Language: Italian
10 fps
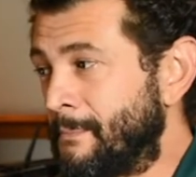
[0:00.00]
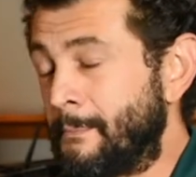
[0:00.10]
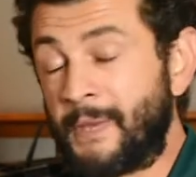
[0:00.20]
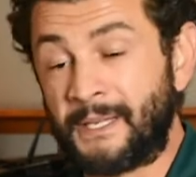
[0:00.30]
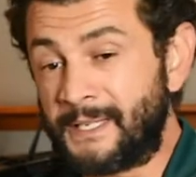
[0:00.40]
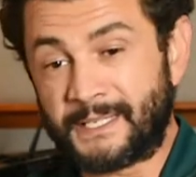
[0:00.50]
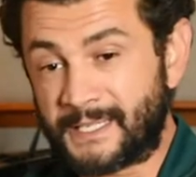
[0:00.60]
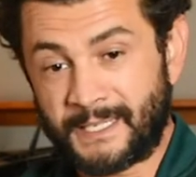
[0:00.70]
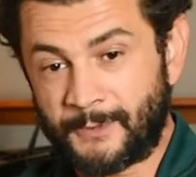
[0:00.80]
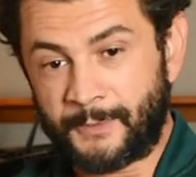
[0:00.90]

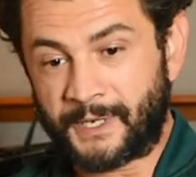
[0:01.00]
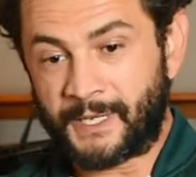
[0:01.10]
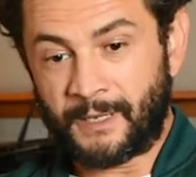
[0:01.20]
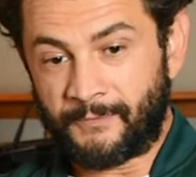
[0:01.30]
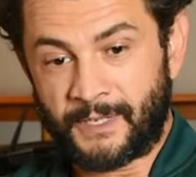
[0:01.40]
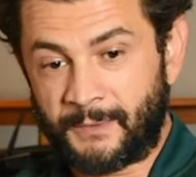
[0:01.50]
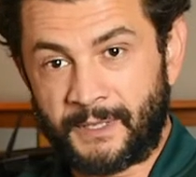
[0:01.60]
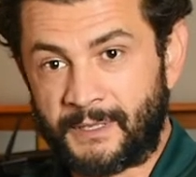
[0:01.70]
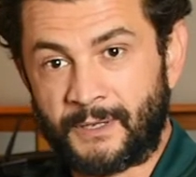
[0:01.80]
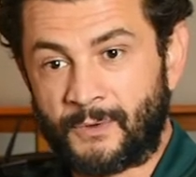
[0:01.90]
benissimo perché è
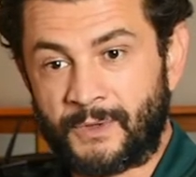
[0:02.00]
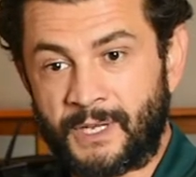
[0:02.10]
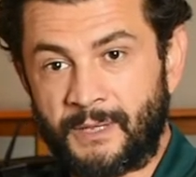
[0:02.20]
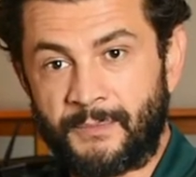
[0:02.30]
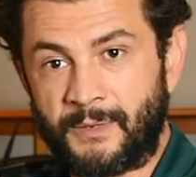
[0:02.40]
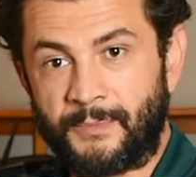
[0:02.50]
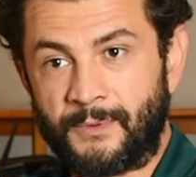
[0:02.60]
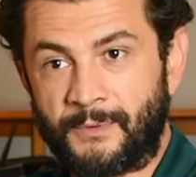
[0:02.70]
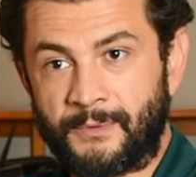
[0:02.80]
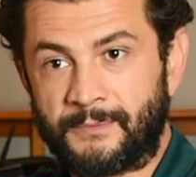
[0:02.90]
veramente uno dei libri
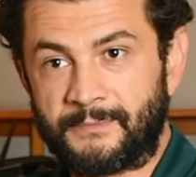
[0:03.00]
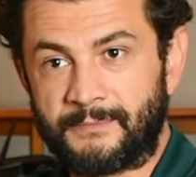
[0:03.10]
più